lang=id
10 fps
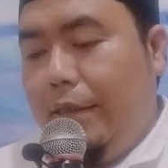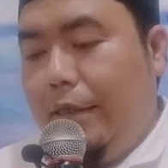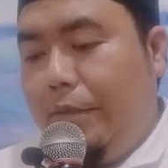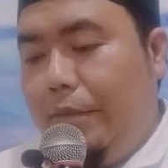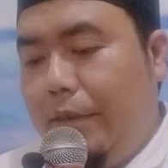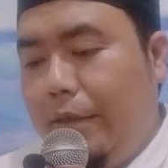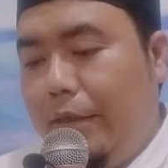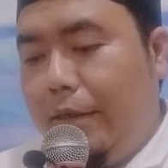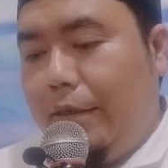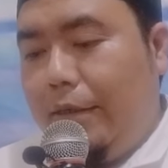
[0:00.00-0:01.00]

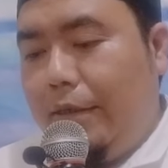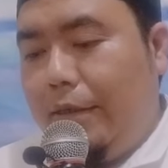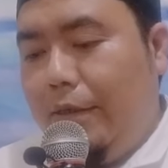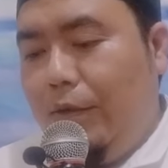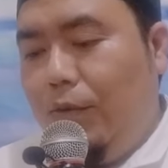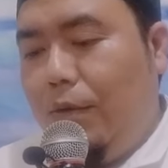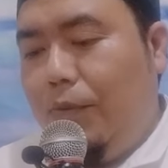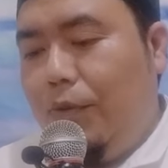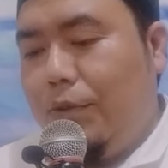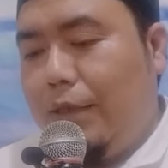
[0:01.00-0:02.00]
nomor
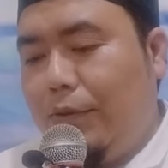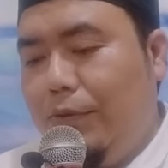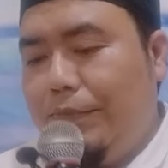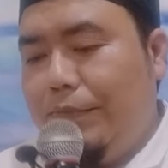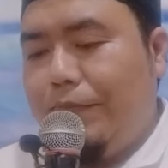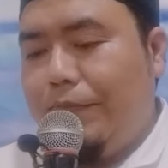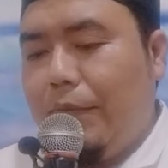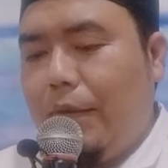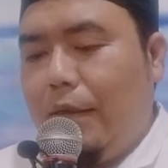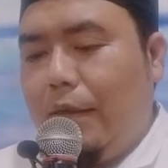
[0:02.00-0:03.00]
21
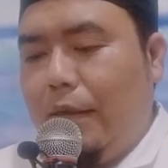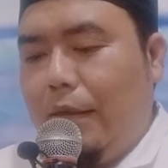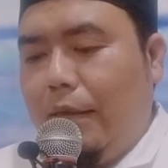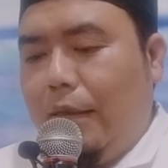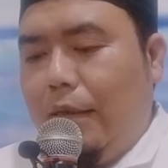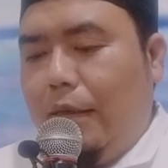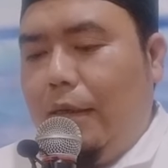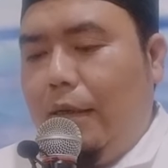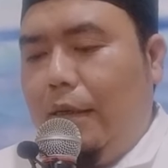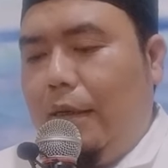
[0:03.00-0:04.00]

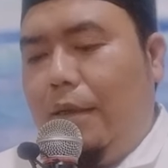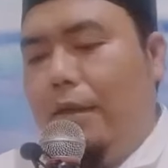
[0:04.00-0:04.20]
lah